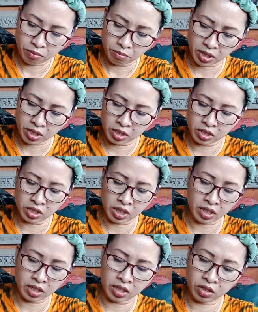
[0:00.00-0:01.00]
made in
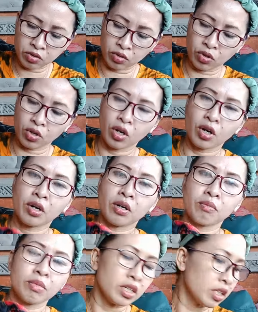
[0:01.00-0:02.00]
China tuh
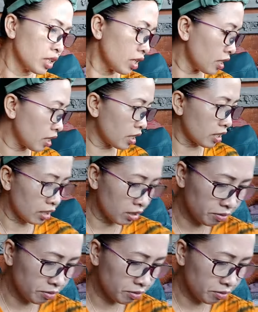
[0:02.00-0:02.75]
bersih ya kak ya